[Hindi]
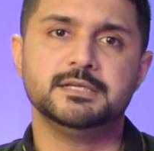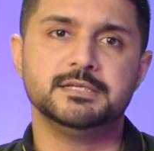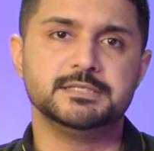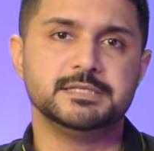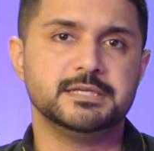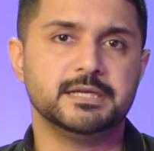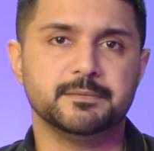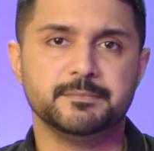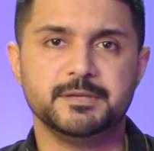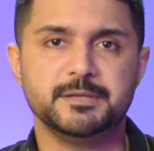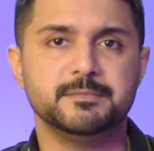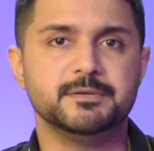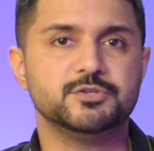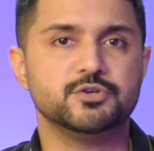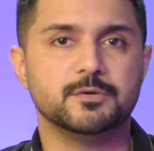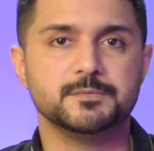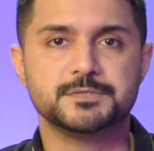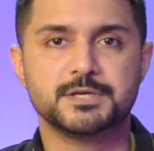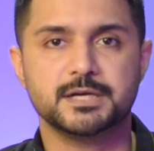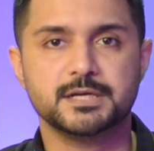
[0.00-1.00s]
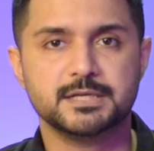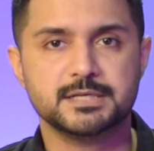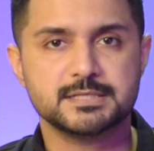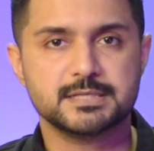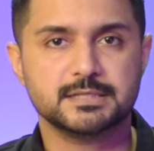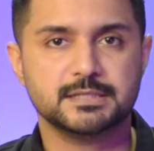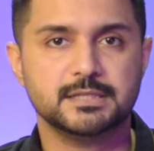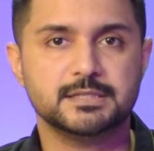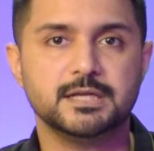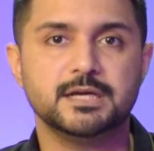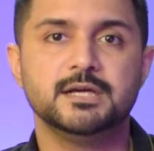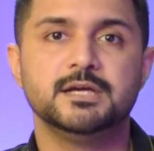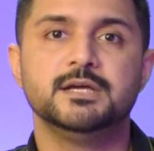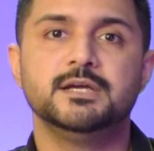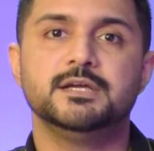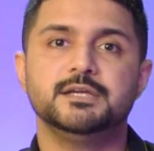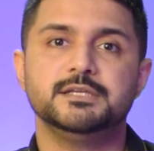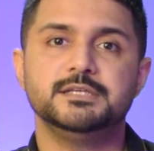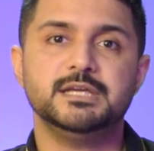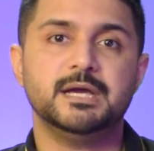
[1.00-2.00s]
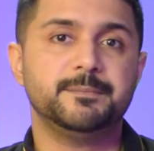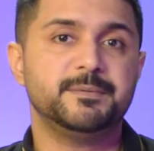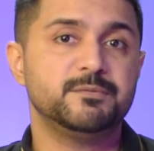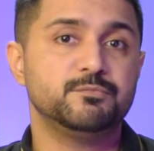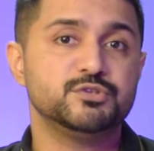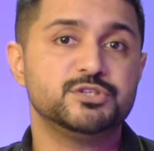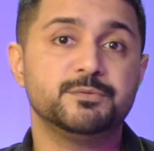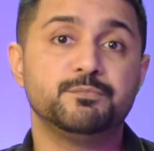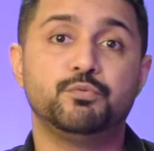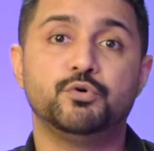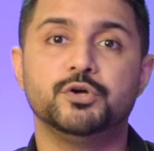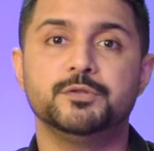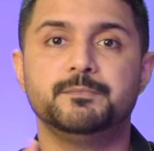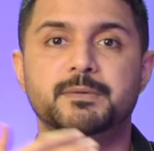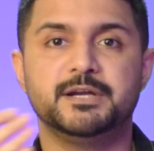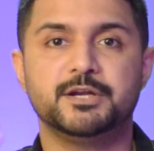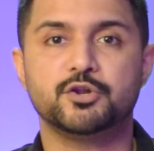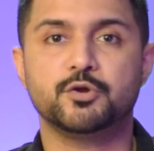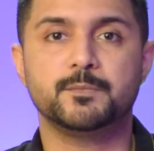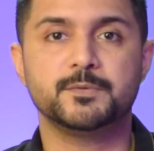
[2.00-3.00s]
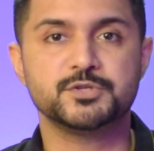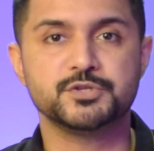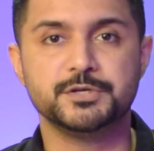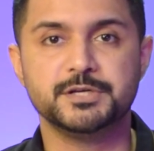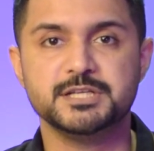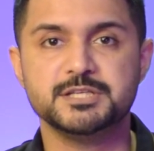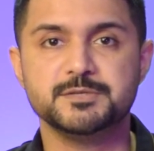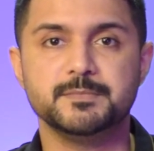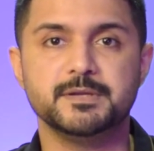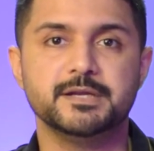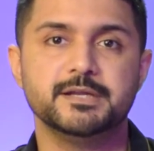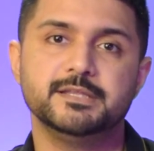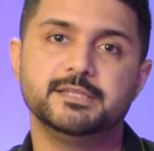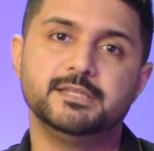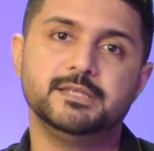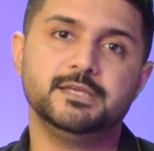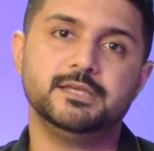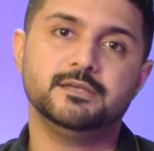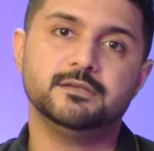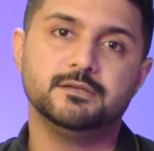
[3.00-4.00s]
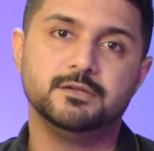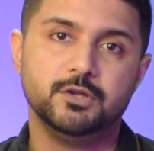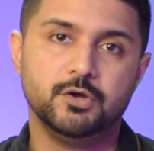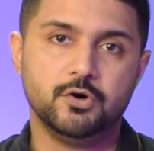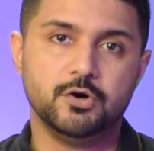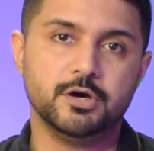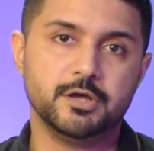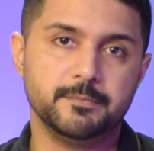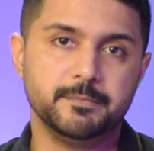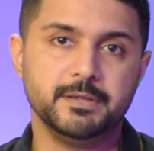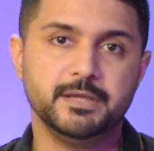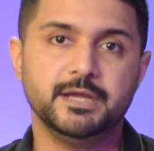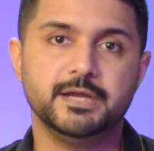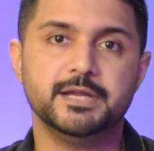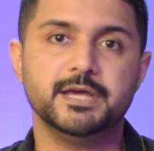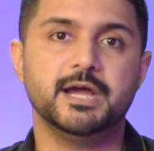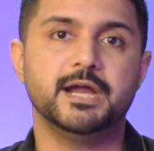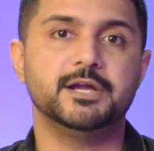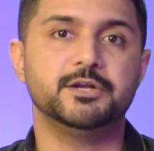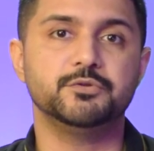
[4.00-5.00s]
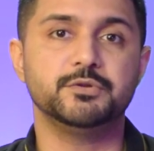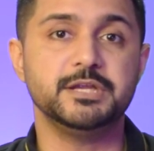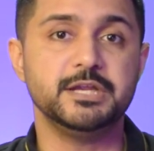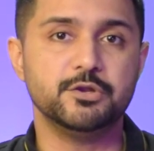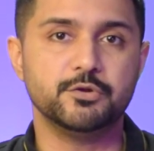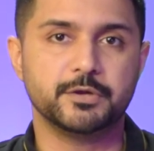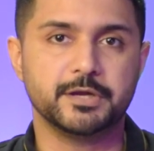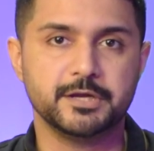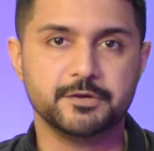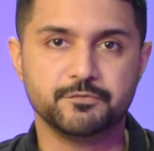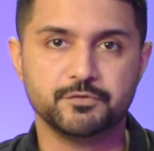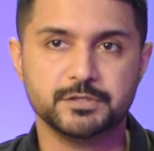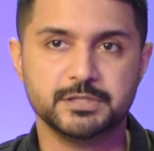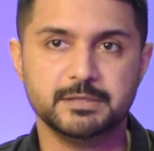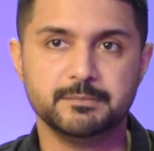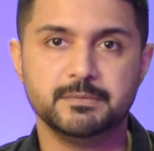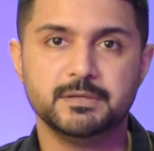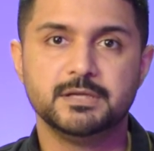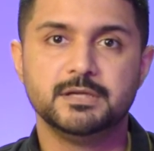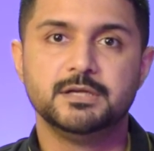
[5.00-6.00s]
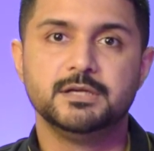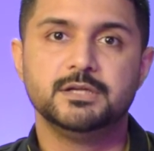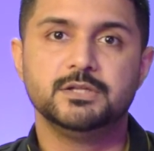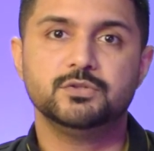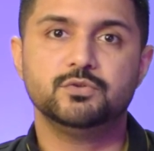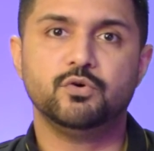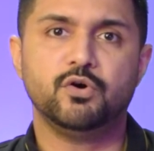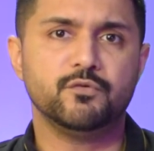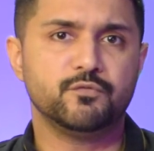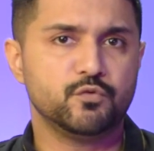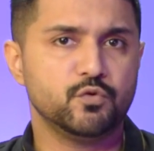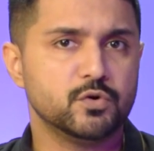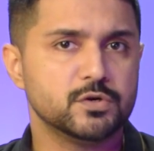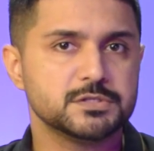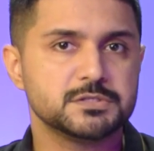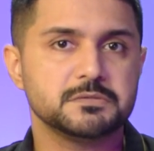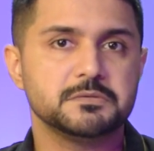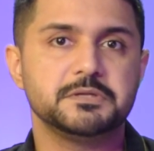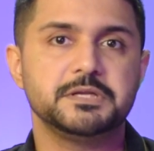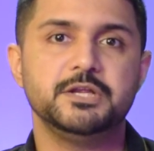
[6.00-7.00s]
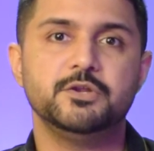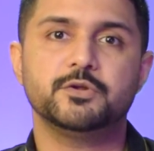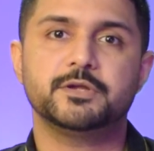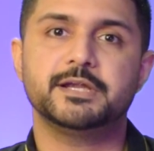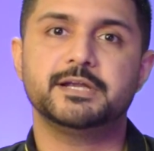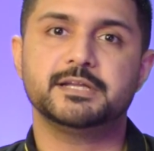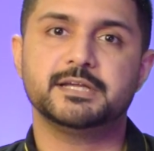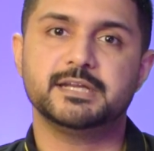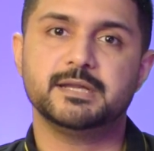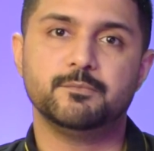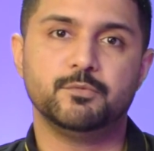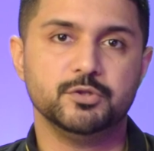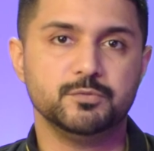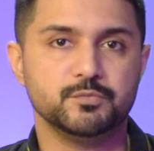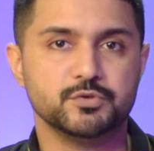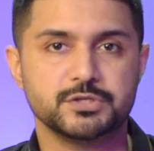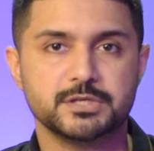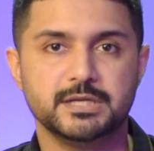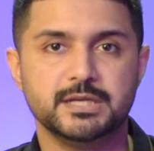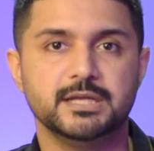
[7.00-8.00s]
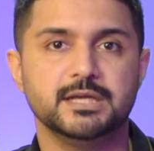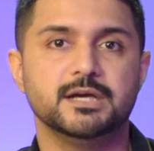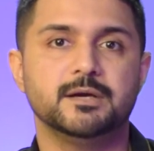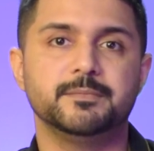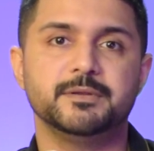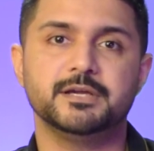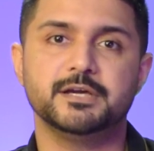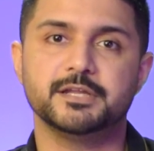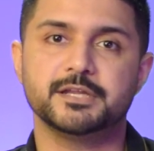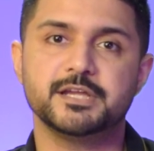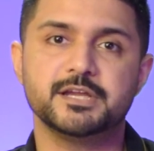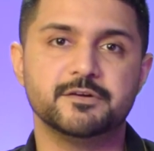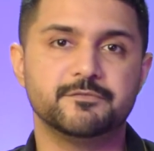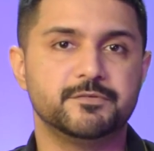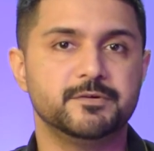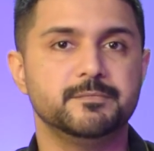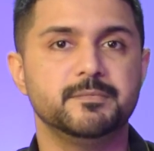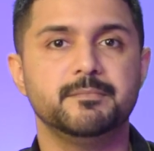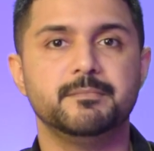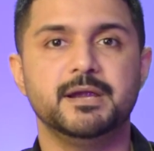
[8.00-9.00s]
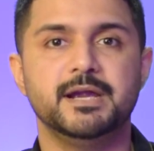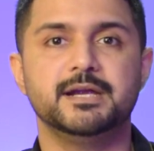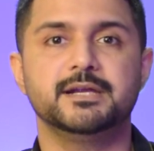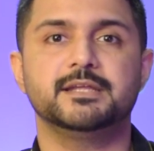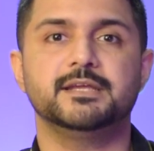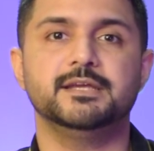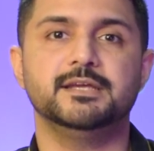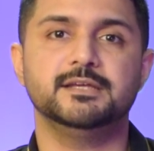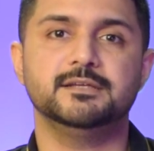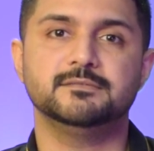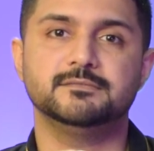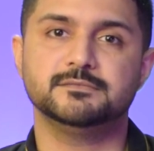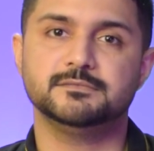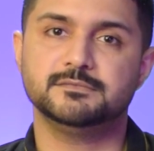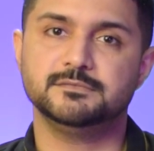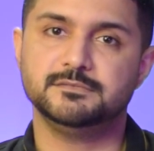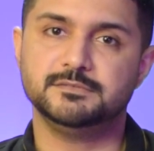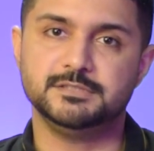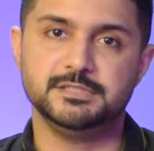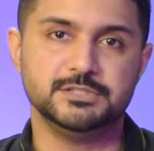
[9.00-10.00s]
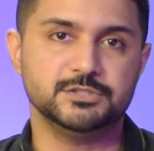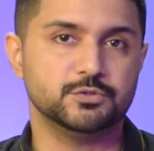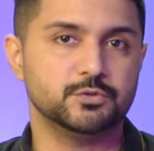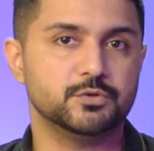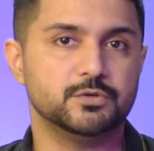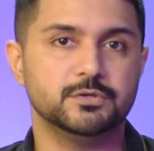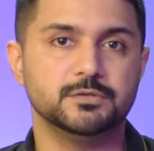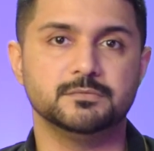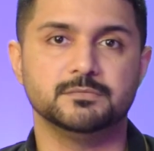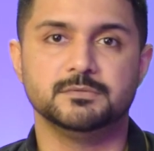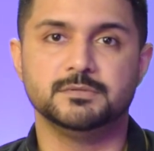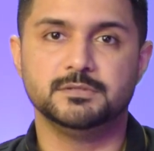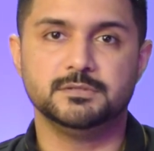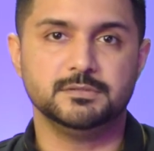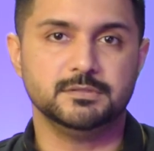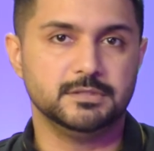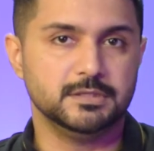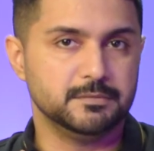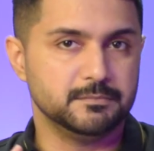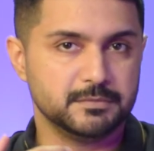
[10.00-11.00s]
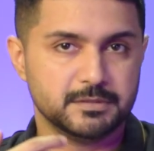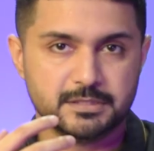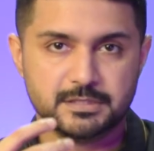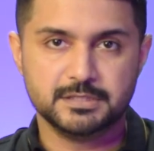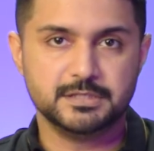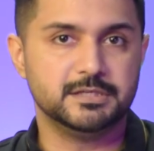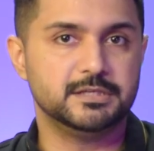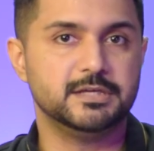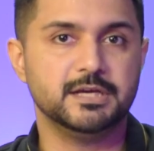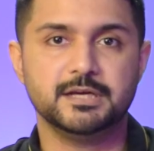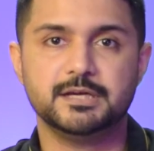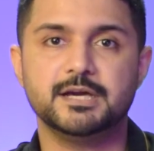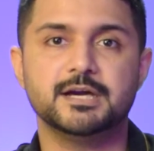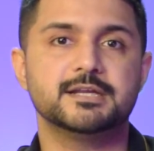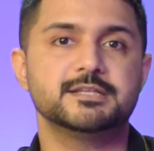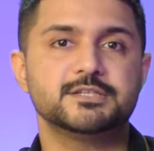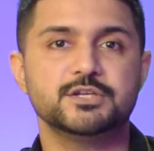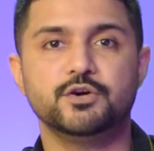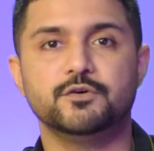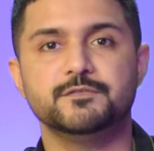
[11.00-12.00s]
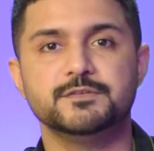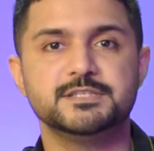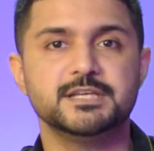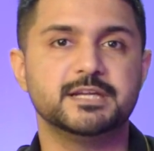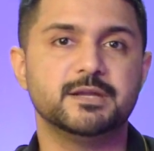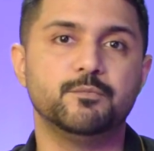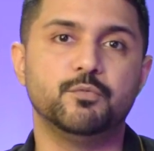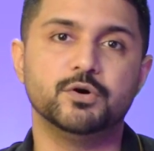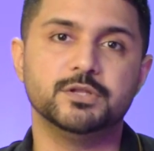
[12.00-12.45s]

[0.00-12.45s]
किसी कंपनी में जॉब स्टार्ट कर सकता था या फिर मुझे बहुत बेटर अपॉर्चुनिटीज़ मिल रही थी लाहौर में एंड आई हैड टू लोकेट फॉर दैट तो ऑफ कोर्स रिलोकेट करना बहुत मुश्किल है अपने घर ही कंफर्ट में बैठ के चीज़ों को घर से ऑफिस जाना